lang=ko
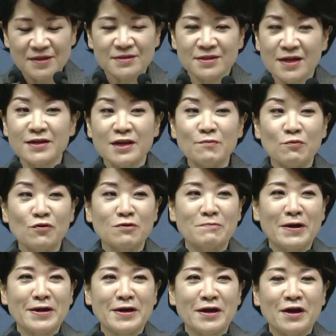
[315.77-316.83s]
세계
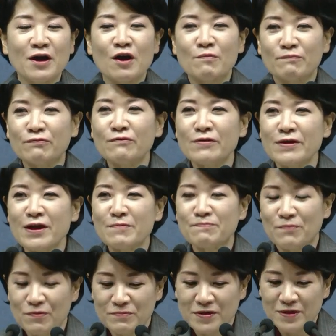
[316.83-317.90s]
보그마의
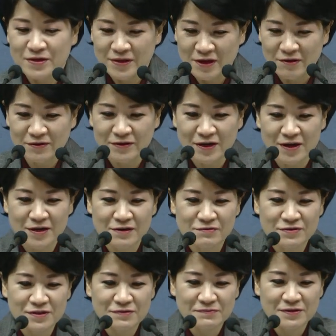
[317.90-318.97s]
플랫폼이 되었다라는
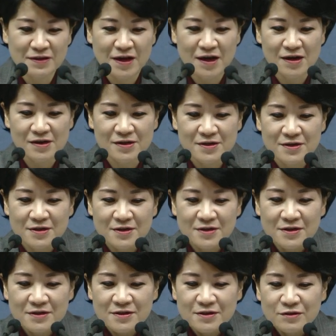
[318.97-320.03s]
것입니다.
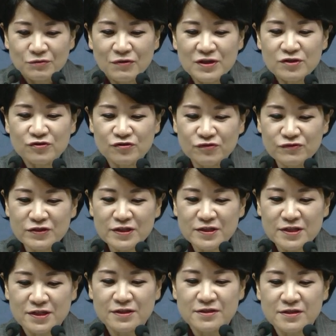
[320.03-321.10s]
또한
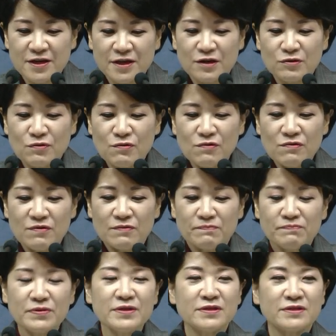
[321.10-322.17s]
중직자들에게도
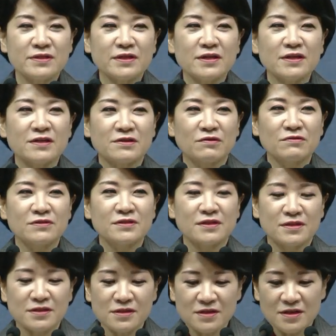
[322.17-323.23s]
피의
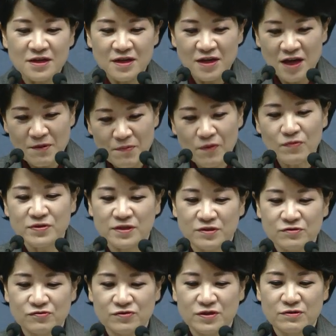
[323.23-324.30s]
경제를
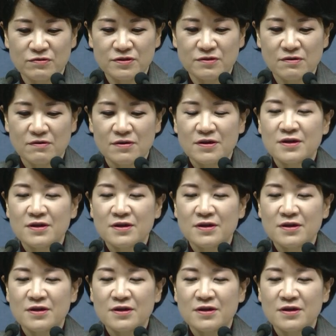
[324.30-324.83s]
회복시켜 주신 거죠.